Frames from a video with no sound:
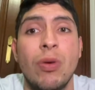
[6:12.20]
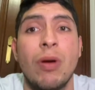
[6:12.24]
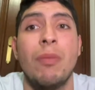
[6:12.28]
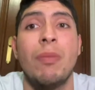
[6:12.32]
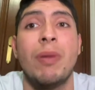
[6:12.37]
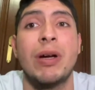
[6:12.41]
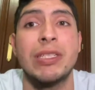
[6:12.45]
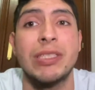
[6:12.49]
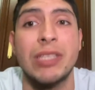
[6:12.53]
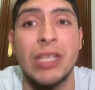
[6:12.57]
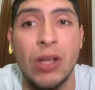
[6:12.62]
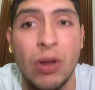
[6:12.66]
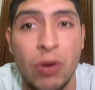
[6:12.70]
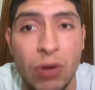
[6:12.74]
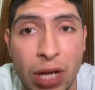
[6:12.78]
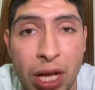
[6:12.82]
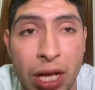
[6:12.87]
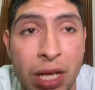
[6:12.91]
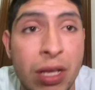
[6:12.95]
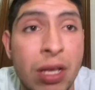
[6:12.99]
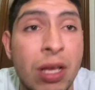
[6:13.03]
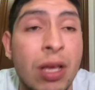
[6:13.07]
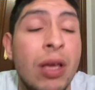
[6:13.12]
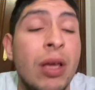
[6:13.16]

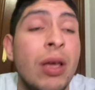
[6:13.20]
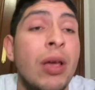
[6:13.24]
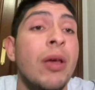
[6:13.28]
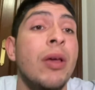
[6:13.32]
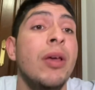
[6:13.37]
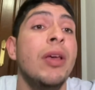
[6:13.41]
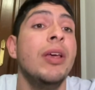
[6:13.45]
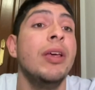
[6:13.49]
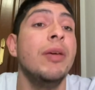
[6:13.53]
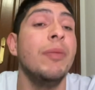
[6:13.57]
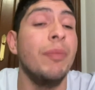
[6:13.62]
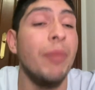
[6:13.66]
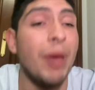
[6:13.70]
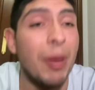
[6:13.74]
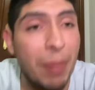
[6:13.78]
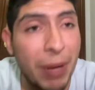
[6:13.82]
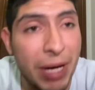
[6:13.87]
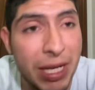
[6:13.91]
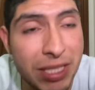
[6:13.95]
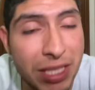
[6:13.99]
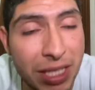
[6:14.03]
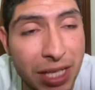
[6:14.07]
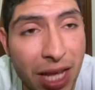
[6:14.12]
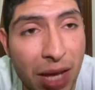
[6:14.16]
Barcelona. Me
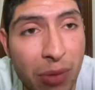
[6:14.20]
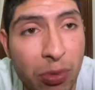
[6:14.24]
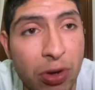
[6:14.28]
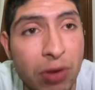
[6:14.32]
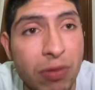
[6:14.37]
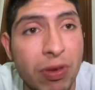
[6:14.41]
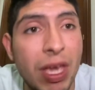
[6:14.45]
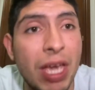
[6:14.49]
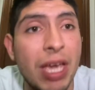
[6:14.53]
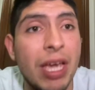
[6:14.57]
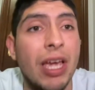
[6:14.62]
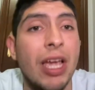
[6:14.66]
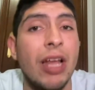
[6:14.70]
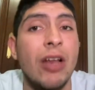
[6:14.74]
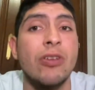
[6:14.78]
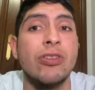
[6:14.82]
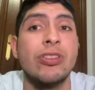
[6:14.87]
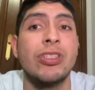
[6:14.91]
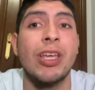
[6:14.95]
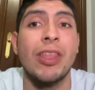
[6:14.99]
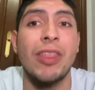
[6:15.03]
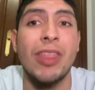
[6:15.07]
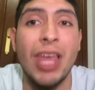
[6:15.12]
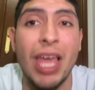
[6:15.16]
parecería muy bien que lo
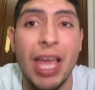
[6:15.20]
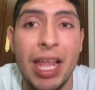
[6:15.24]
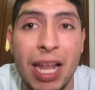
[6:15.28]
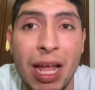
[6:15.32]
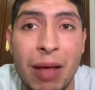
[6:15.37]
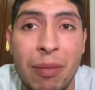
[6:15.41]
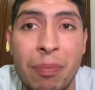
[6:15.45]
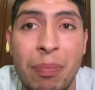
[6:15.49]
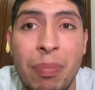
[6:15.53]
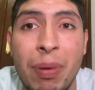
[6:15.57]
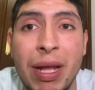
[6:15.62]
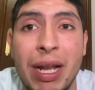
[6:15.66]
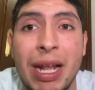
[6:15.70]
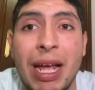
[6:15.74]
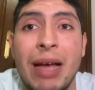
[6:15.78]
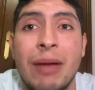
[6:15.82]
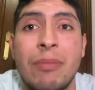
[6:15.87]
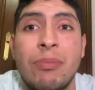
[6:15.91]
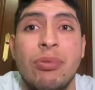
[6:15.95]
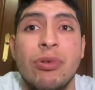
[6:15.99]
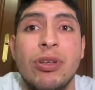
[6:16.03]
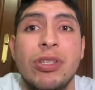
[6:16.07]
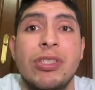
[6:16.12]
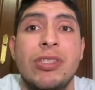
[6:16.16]
cedieran
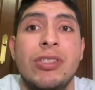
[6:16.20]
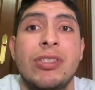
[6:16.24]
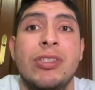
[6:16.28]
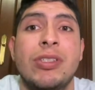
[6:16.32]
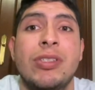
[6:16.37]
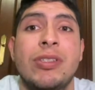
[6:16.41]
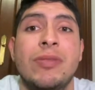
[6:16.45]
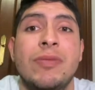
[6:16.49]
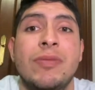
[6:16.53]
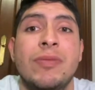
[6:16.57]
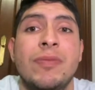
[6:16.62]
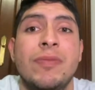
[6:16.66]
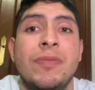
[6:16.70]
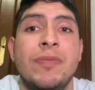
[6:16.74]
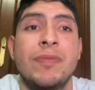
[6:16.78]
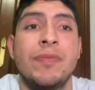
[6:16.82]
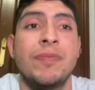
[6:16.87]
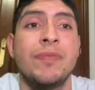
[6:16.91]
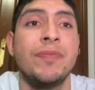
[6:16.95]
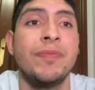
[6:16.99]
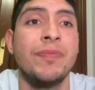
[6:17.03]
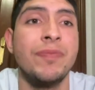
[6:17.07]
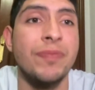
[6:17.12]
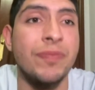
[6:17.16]
para pues
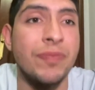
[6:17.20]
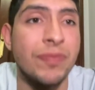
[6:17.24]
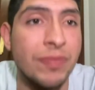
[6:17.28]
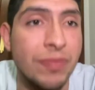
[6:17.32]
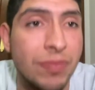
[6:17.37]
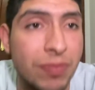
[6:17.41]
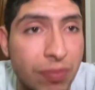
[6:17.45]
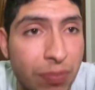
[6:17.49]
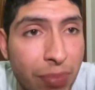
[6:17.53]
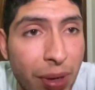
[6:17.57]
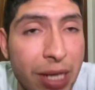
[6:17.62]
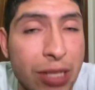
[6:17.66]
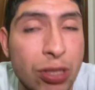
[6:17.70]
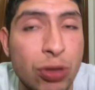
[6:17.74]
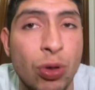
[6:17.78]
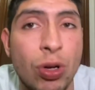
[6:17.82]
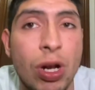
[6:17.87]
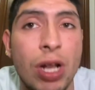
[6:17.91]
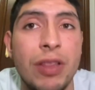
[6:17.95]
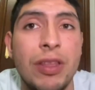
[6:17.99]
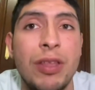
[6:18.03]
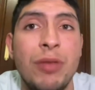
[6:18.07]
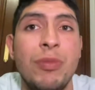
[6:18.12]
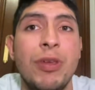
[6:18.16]
ver su
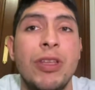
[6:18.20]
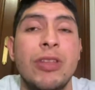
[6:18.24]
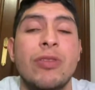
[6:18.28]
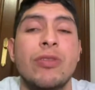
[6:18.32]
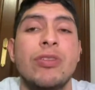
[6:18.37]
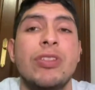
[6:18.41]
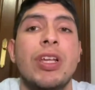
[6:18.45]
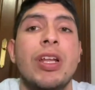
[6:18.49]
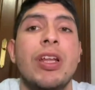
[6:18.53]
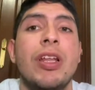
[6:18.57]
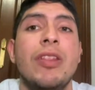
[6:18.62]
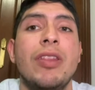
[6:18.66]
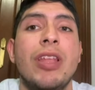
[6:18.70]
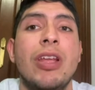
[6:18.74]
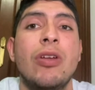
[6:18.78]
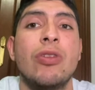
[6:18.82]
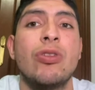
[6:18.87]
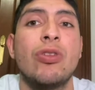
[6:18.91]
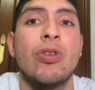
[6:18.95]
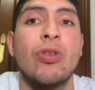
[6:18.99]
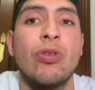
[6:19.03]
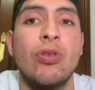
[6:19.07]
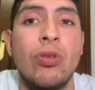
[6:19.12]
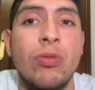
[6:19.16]
rendimiento si rinde en
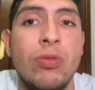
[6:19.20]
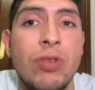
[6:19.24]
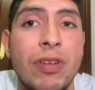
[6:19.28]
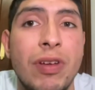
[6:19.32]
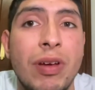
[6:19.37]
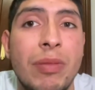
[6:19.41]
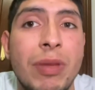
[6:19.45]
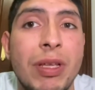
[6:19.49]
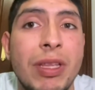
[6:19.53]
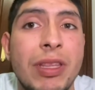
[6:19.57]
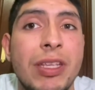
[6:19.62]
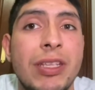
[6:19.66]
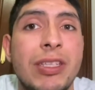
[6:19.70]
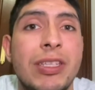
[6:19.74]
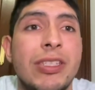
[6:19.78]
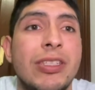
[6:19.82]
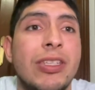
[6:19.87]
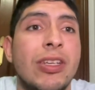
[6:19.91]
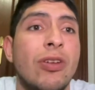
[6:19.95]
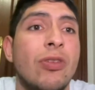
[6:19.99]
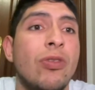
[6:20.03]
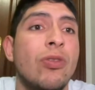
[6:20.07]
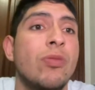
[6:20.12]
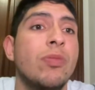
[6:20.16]
otro club y obviamente si
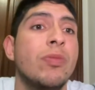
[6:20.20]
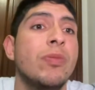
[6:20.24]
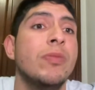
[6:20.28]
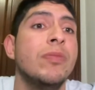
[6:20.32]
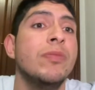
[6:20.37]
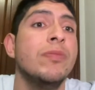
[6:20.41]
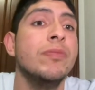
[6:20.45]
ese club